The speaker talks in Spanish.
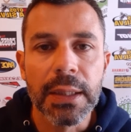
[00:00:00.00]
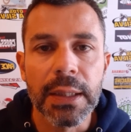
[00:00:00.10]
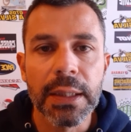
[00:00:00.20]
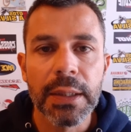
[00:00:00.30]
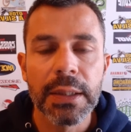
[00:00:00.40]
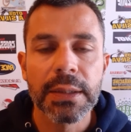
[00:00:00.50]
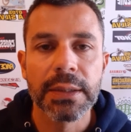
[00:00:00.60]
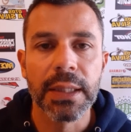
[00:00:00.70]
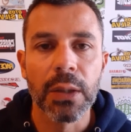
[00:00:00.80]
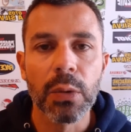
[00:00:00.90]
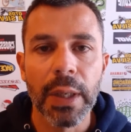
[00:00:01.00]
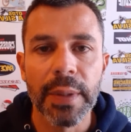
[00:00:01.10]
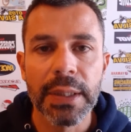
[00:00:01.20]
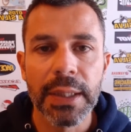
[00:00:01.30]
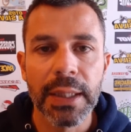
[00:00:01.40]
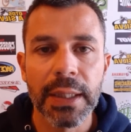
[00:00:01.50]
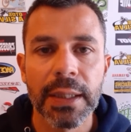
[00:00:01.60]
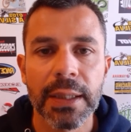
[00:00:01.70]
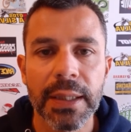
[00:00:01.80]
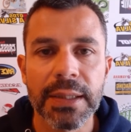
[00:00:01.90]
y seguramente
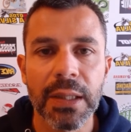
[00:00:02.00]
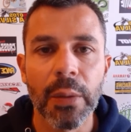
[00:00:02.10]
que será